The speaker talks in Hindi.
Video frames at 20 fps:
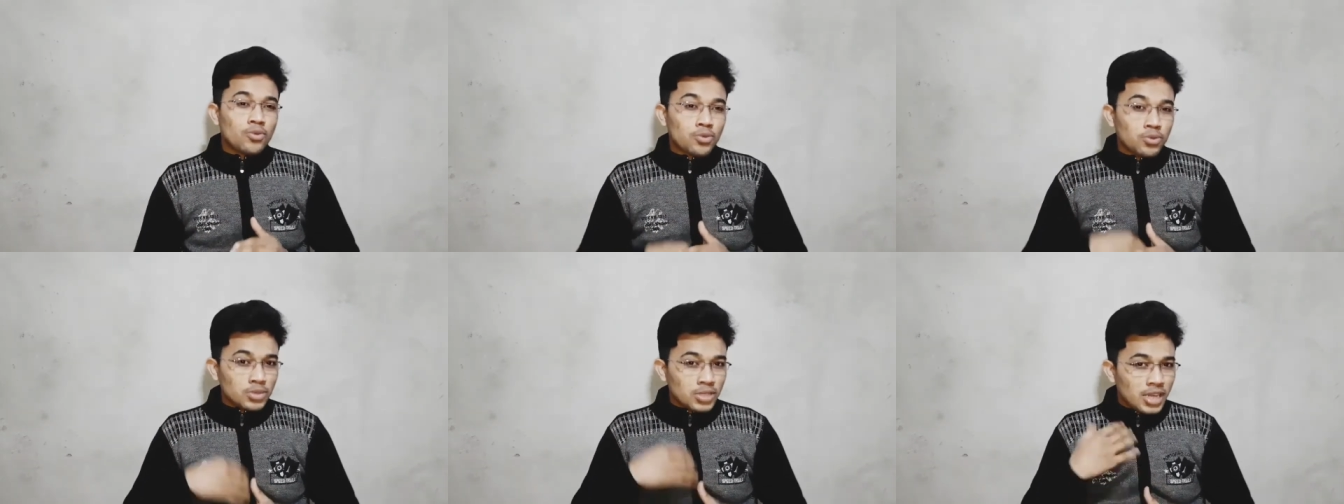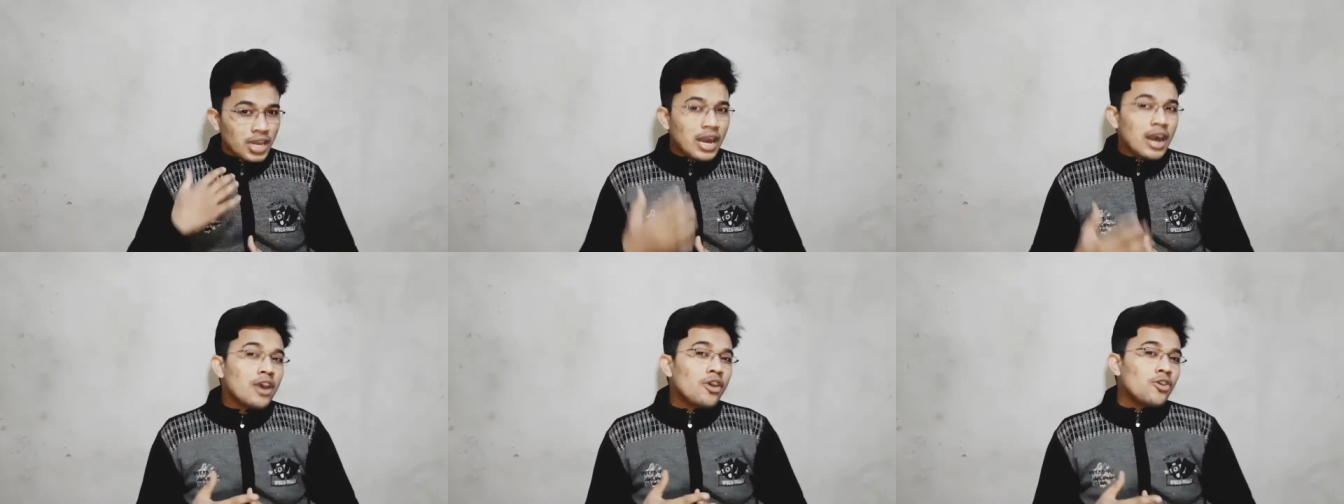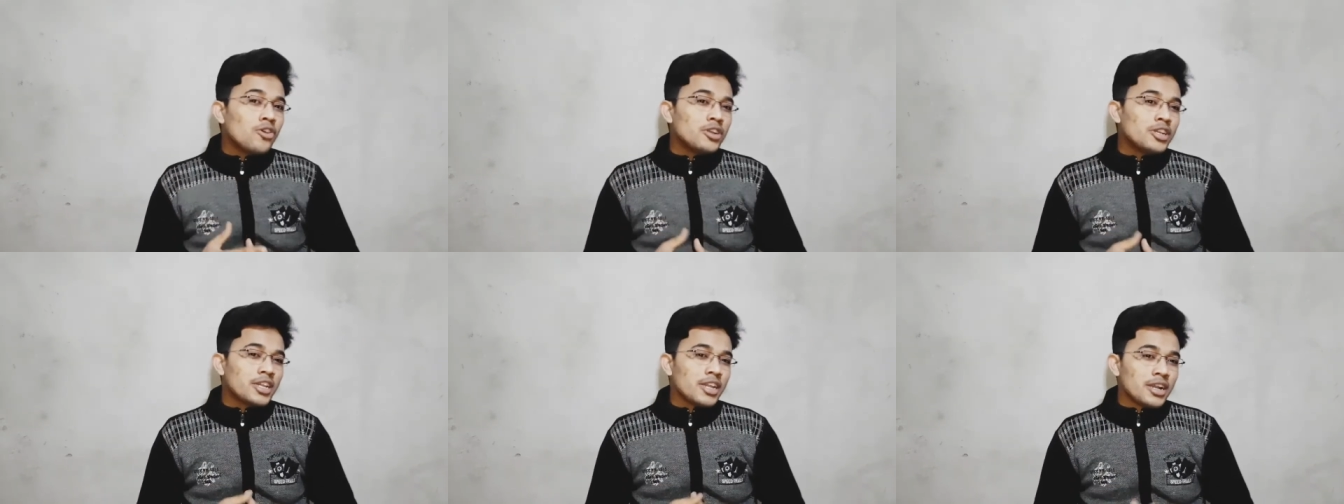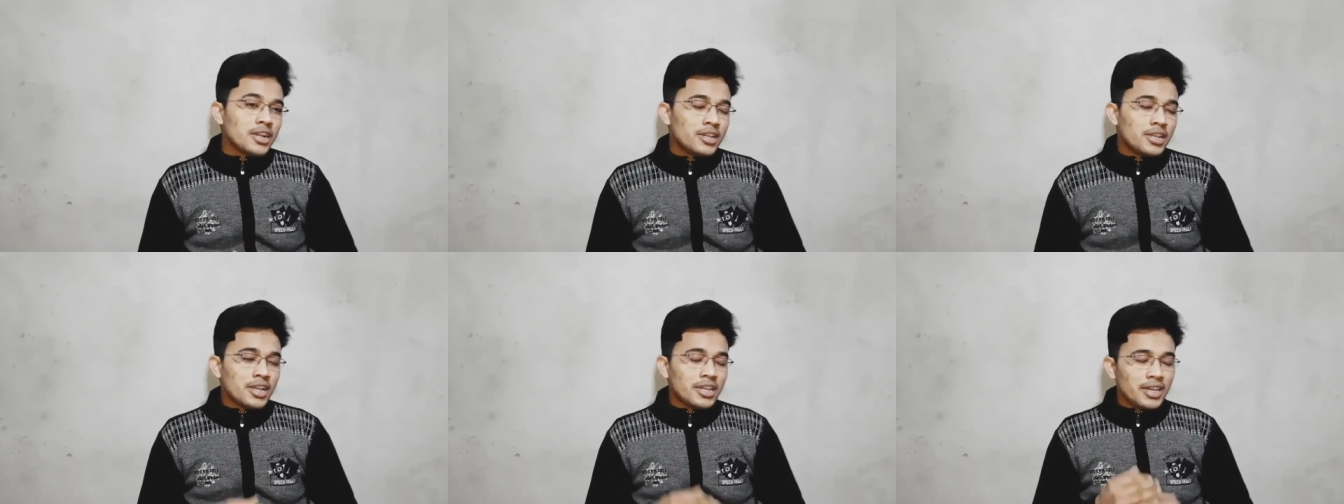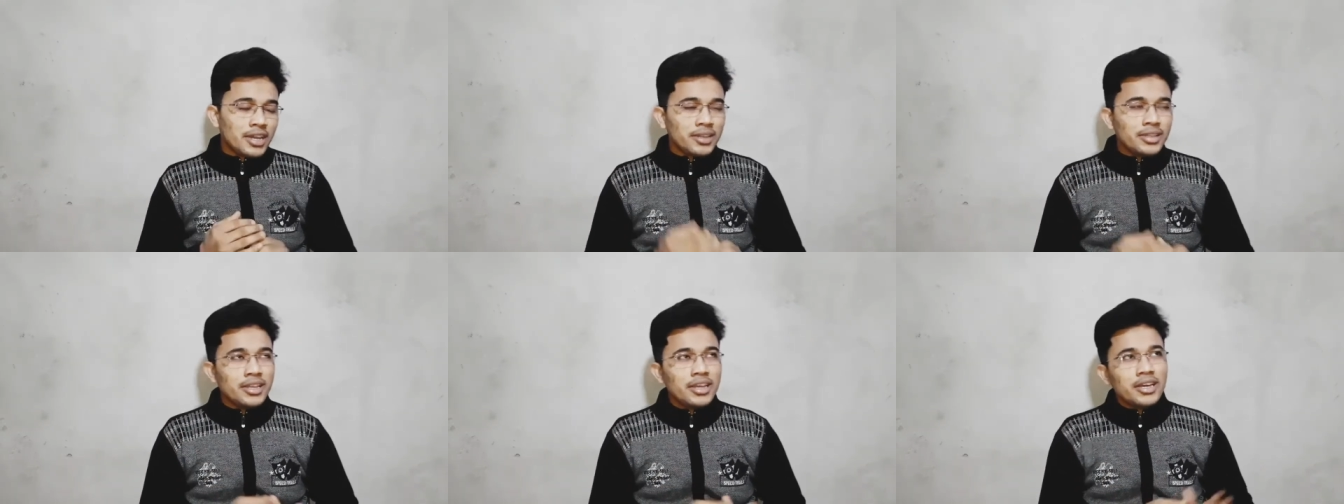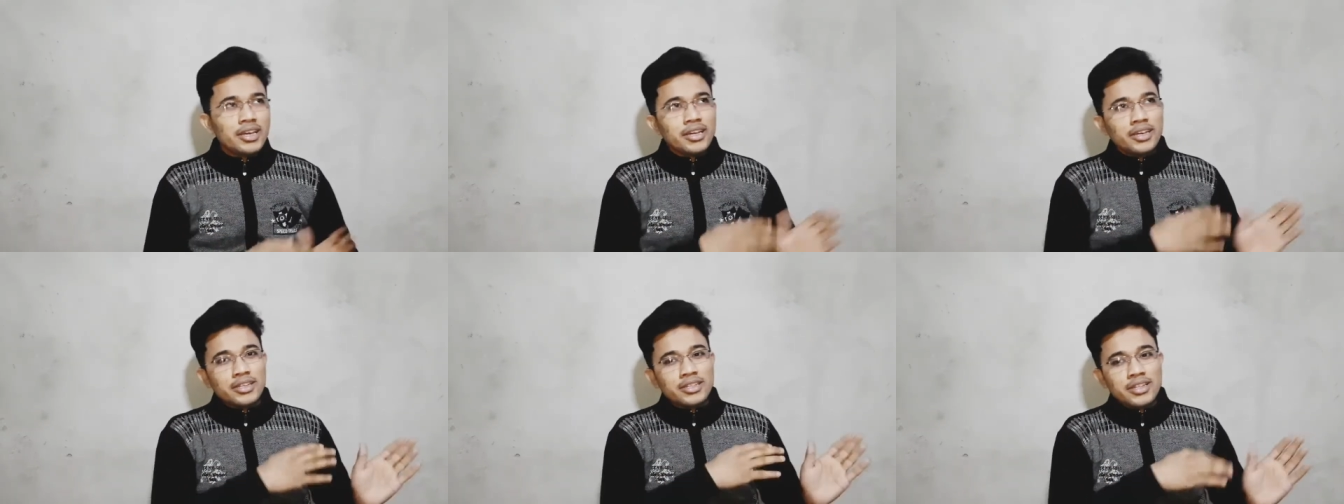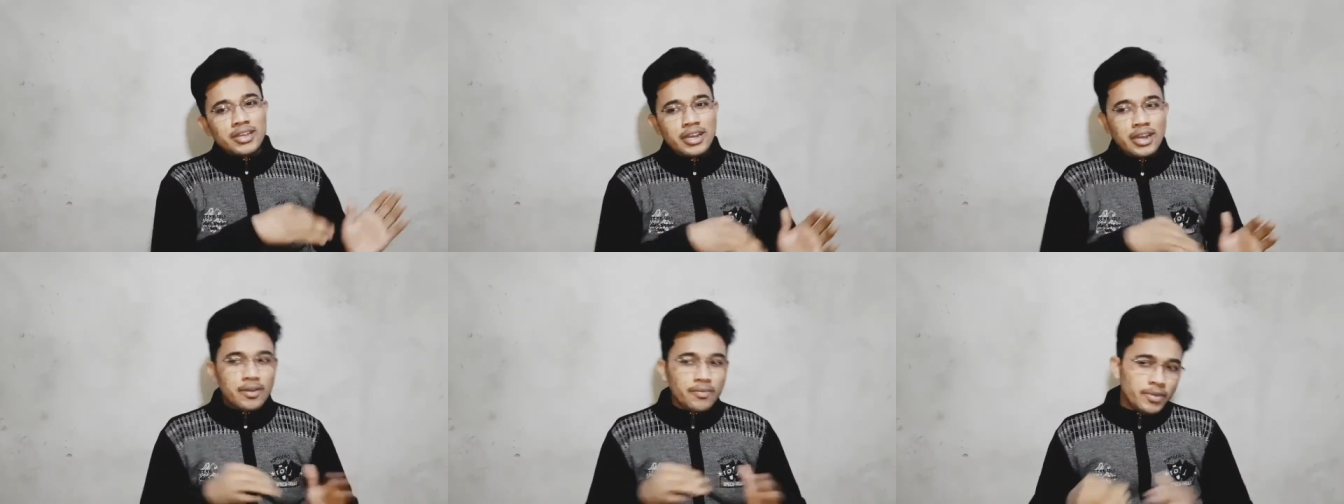खुद का कंटेंट है ये नहीं कि
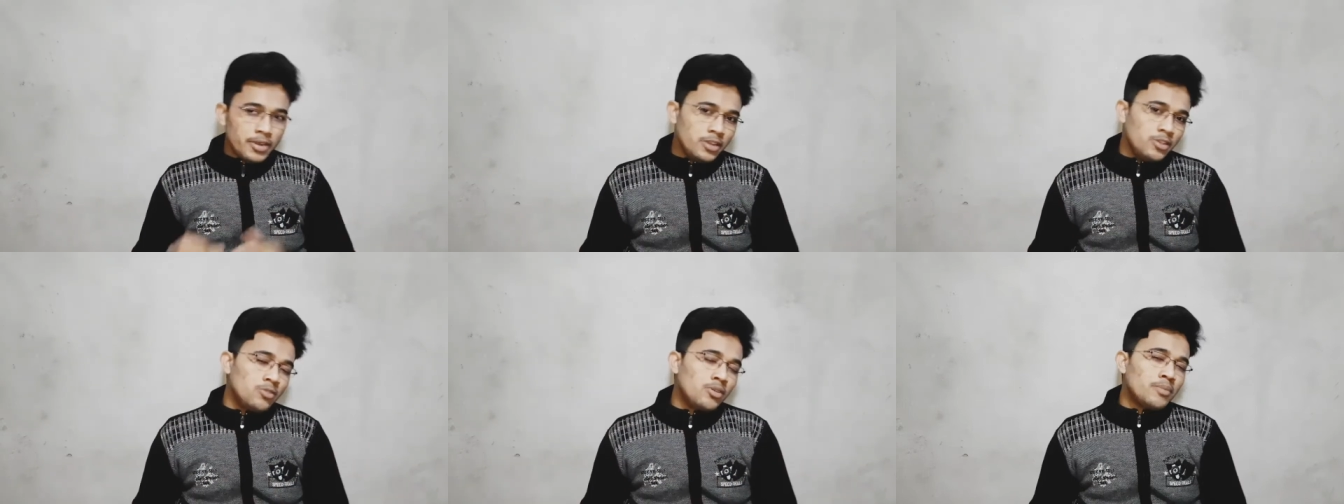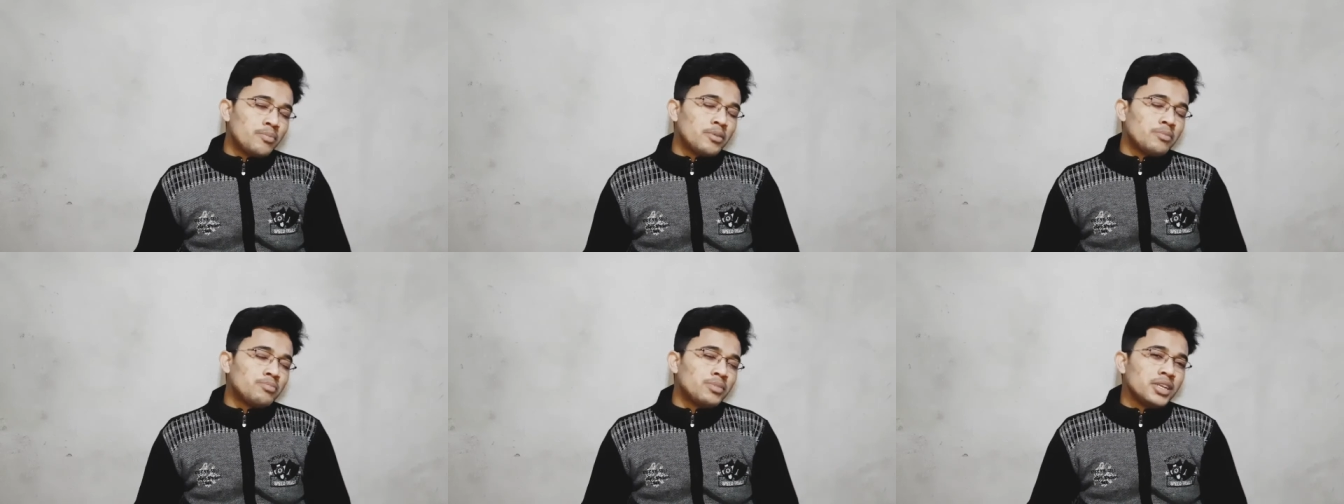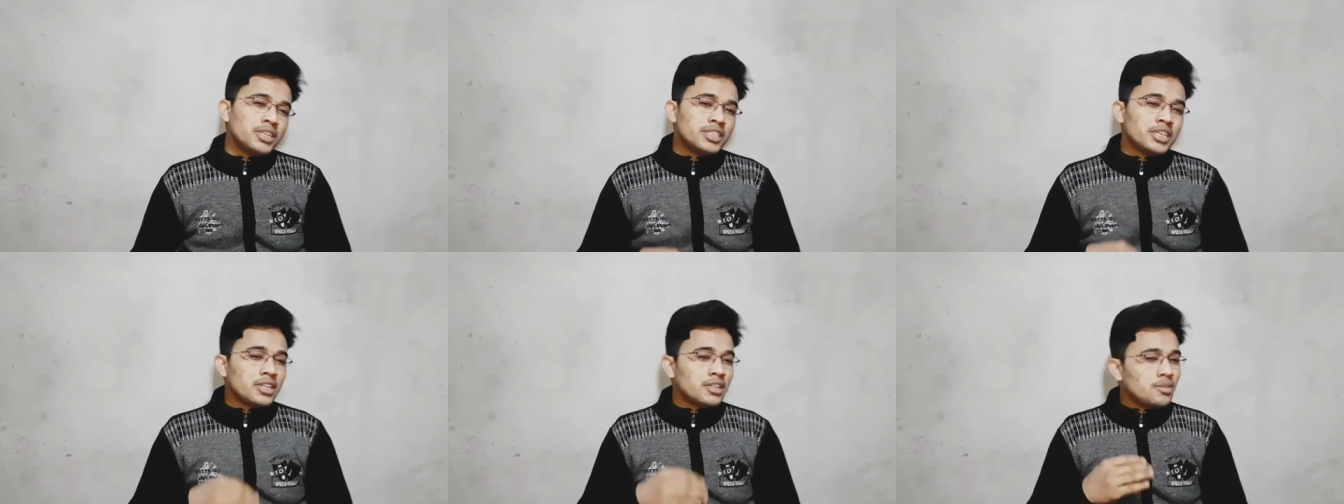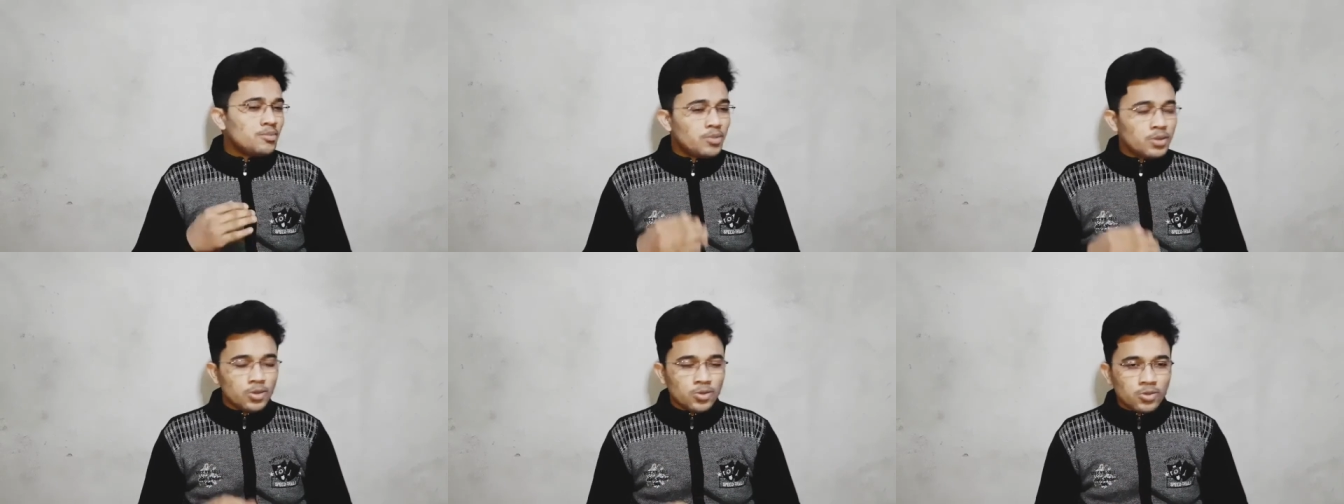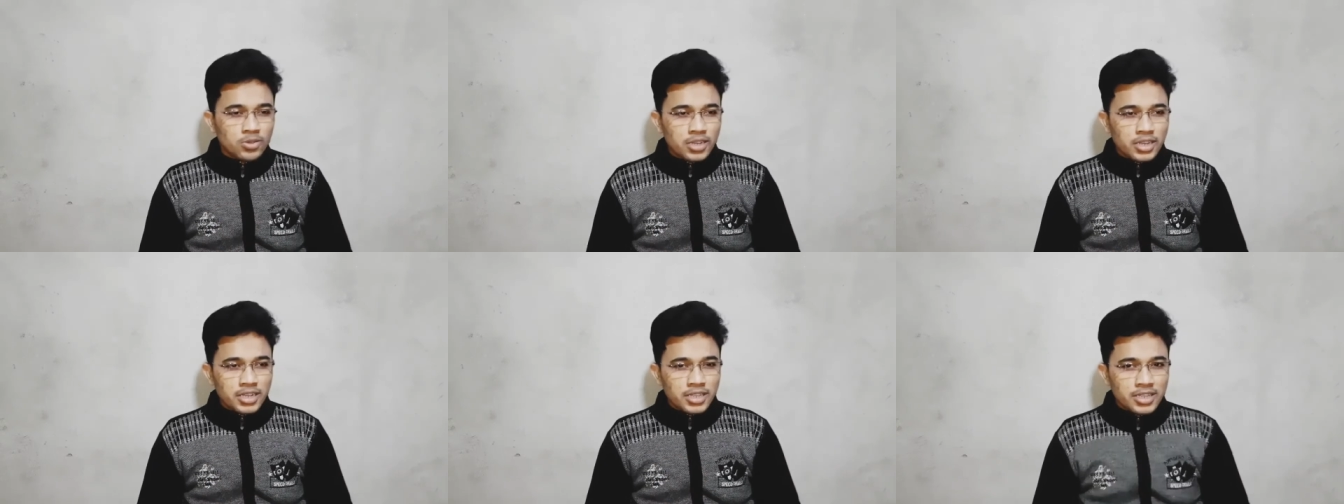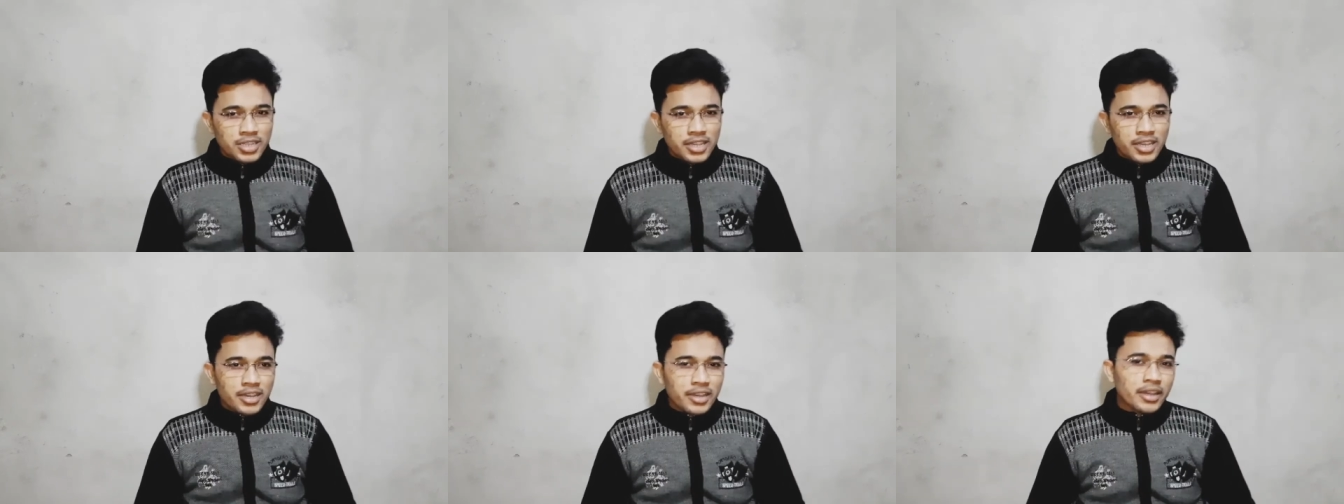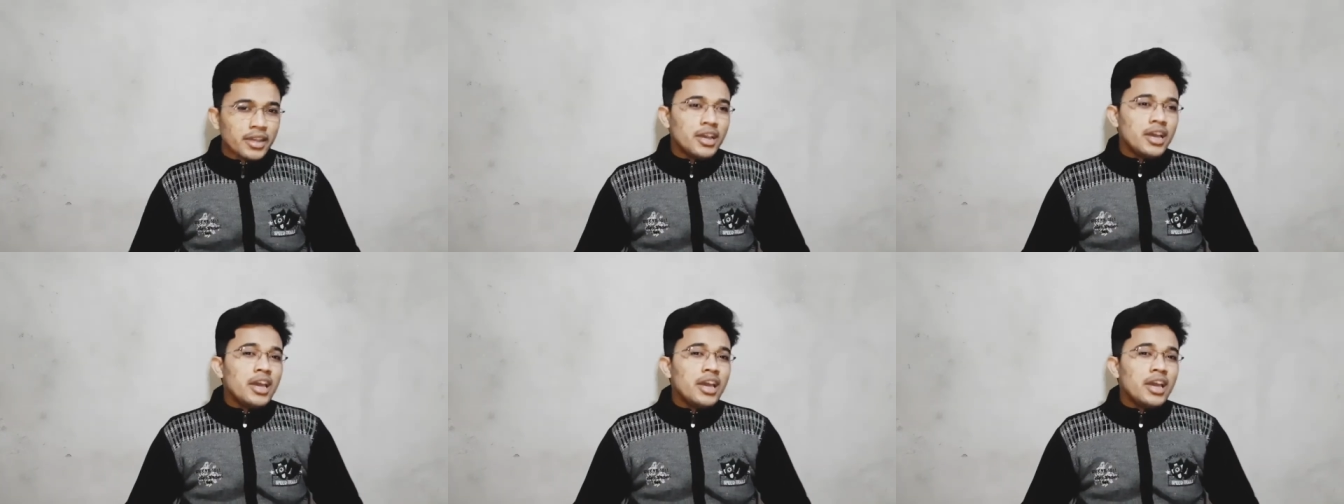किसी का वीडियो आप अपने चैनल पर लोड कर दिए